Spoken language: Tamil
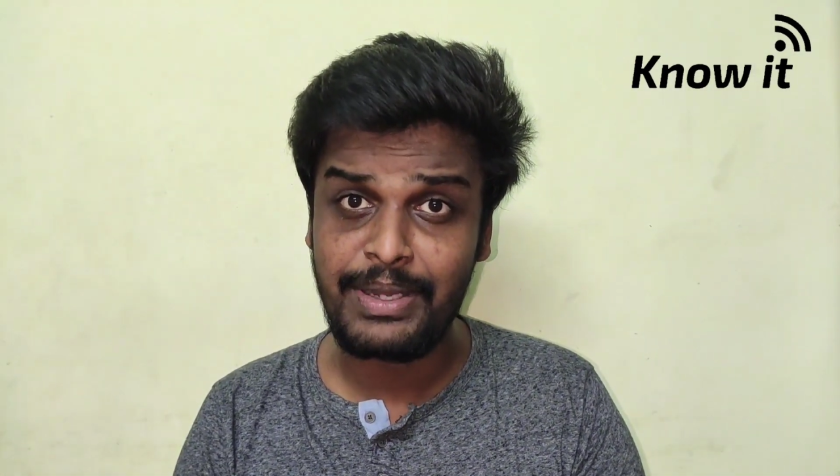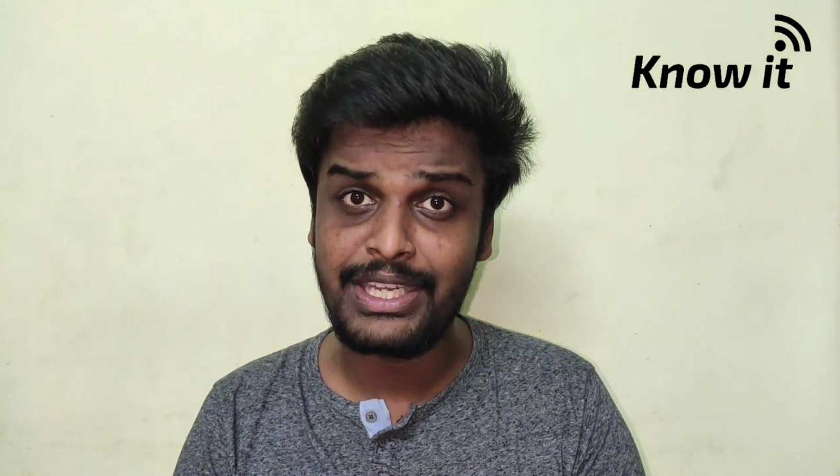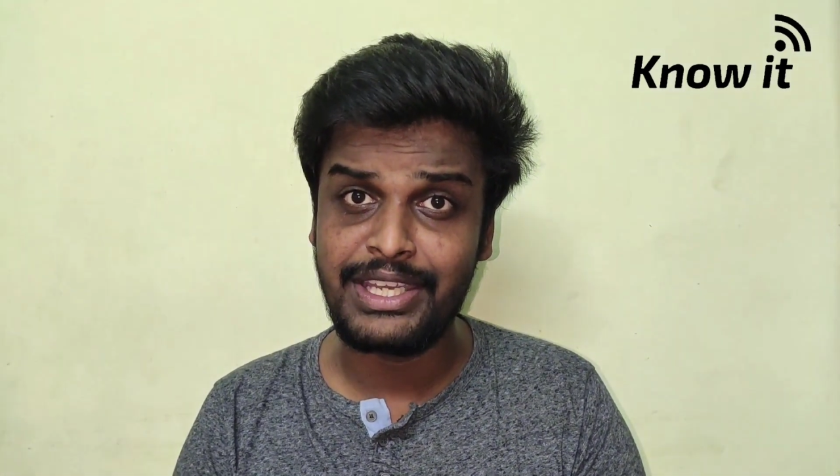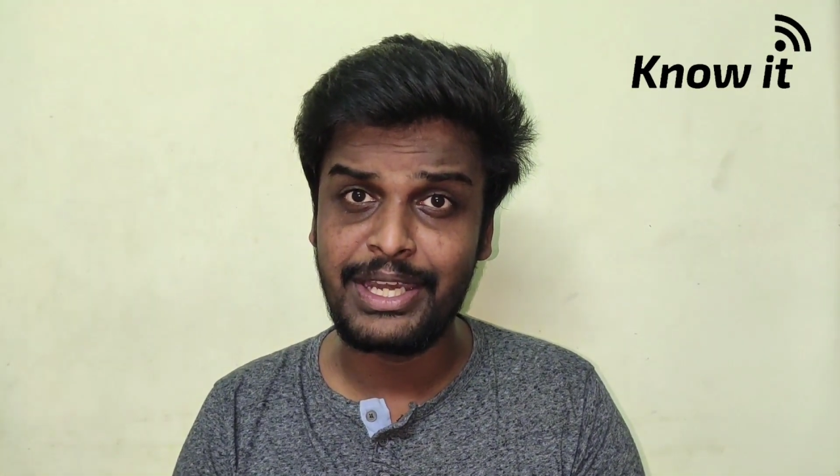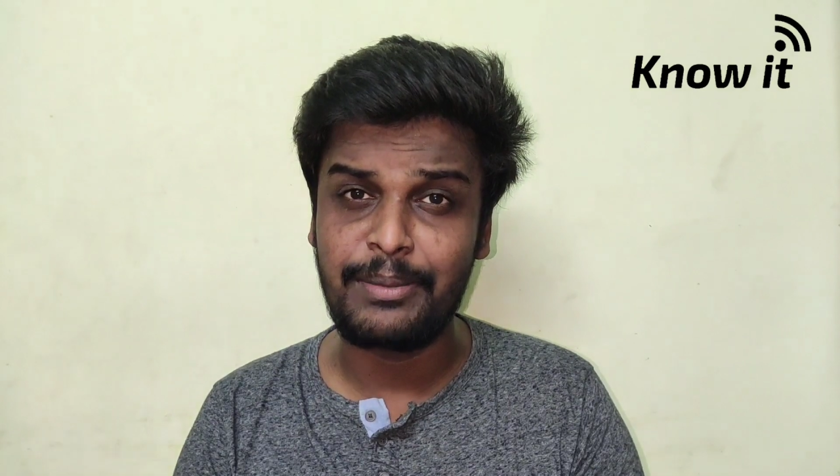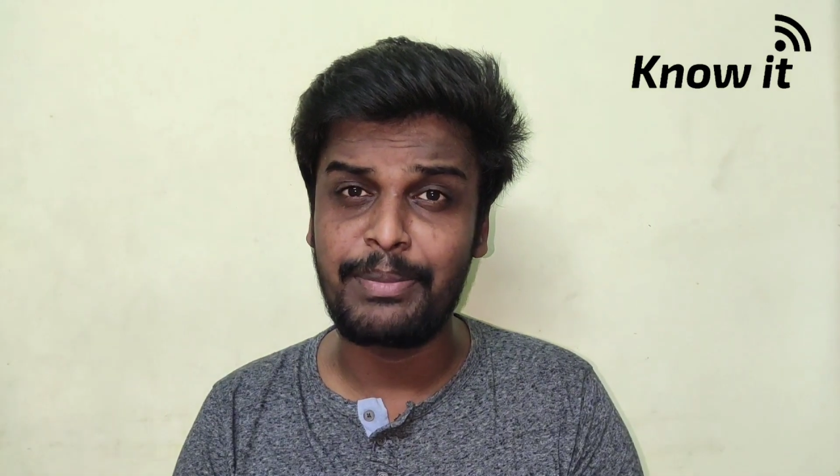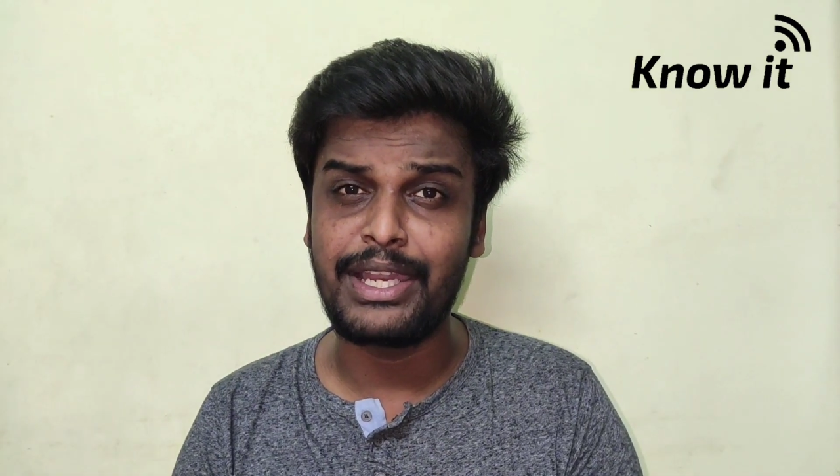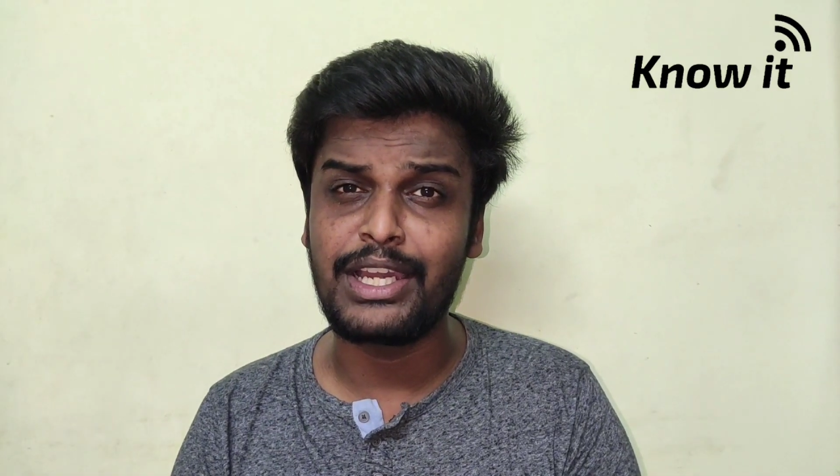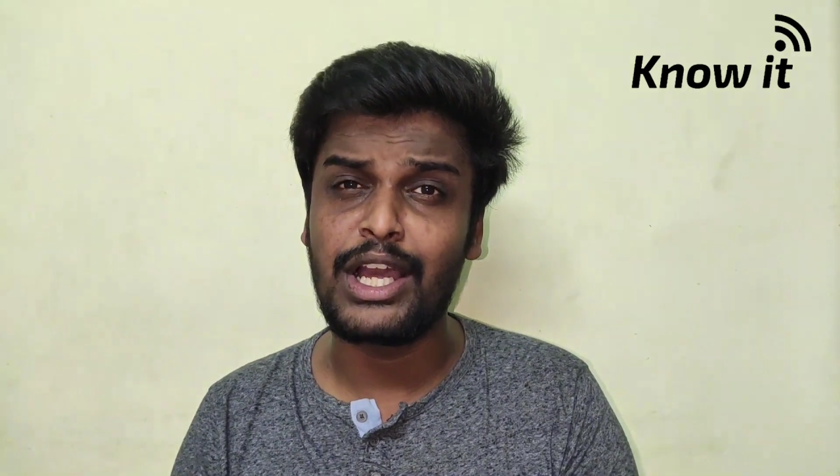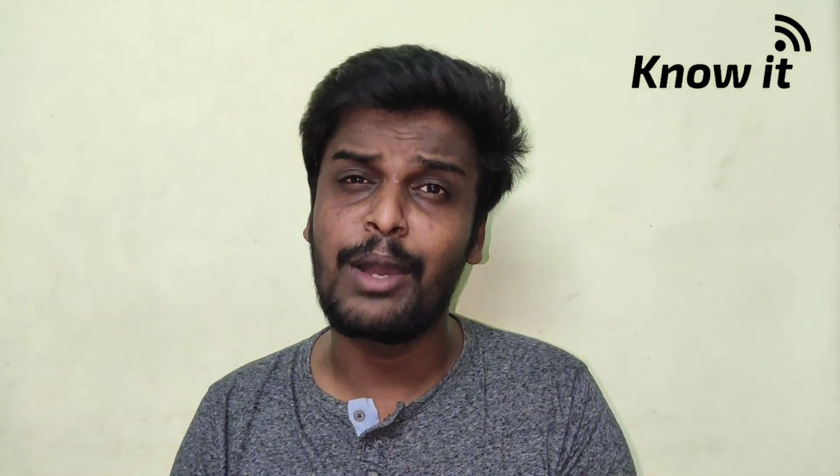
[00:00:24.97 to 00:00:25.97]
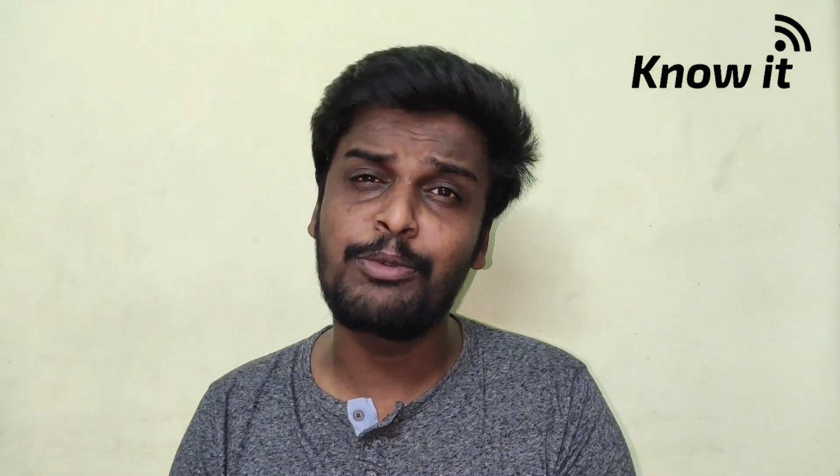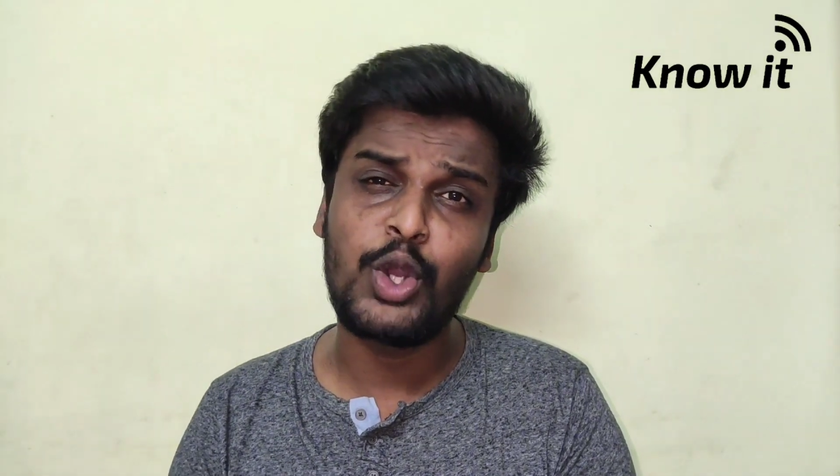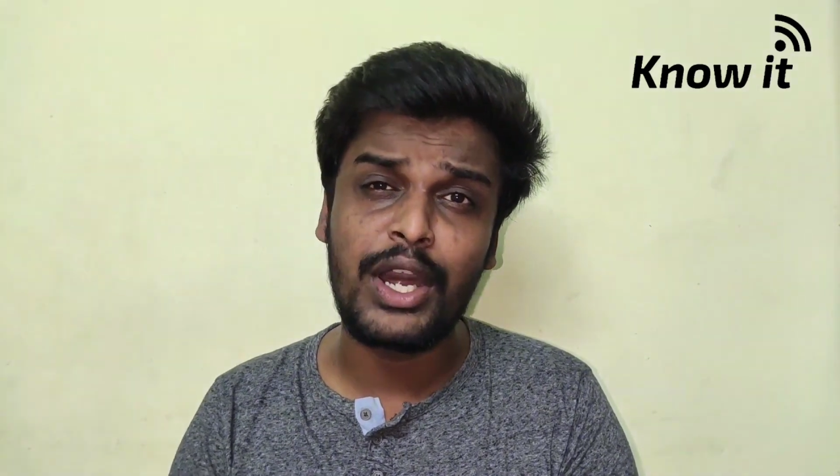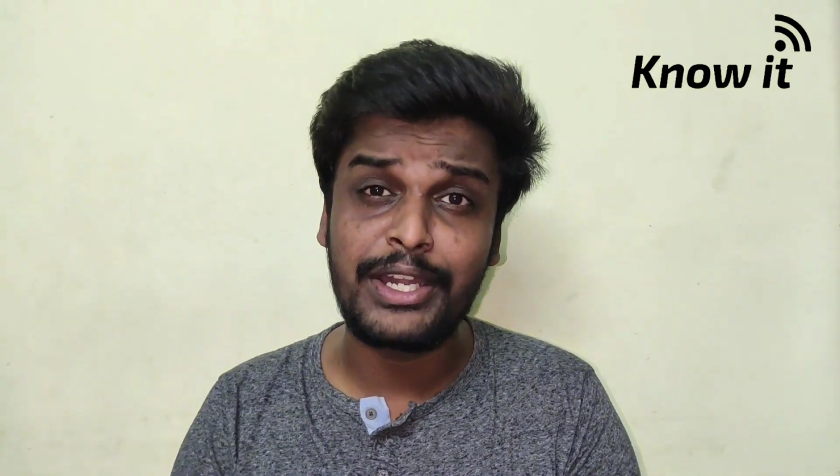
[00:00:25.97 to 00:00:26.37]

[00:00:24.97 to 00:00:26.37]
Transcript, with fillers: மீட்டிங் கிரியேட் பண்ணிக்கலாம் அப் டு